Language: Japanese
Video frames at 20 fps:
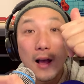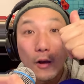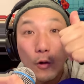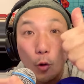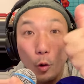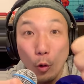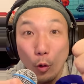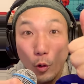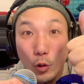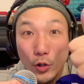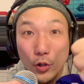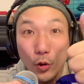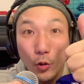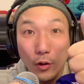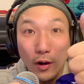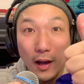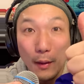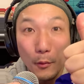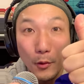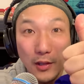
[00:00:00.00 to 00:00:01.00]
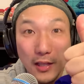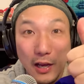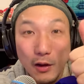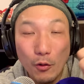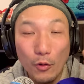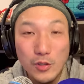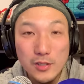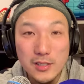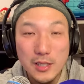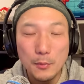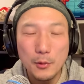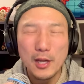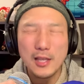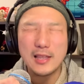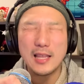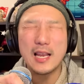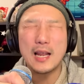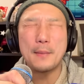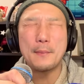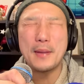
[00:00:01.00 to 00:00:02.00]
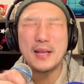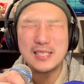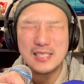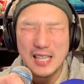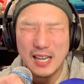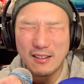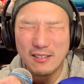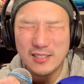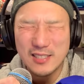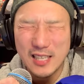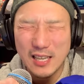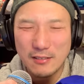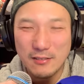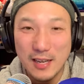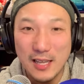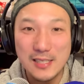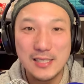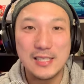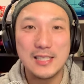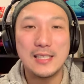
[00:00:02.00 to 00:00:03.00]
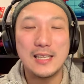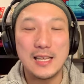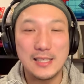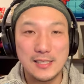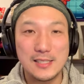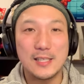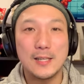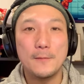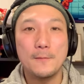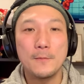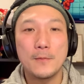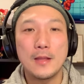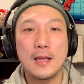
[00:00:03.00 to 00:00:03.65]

高評価ボタンを押してもらえたらめちゃくちゃ嬉しいです。